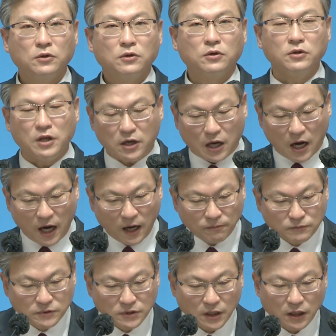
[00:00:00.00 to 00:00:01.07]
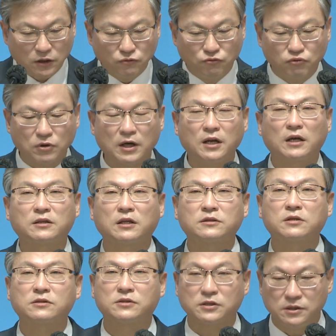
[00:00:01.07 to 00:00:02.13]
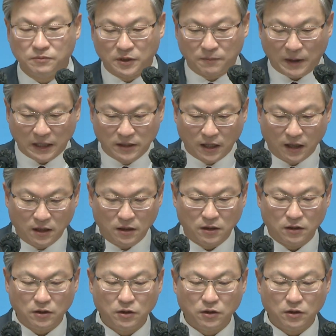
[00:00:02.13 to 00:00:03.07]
근데 갑자기 누가 나타서 쓰임을 받냐?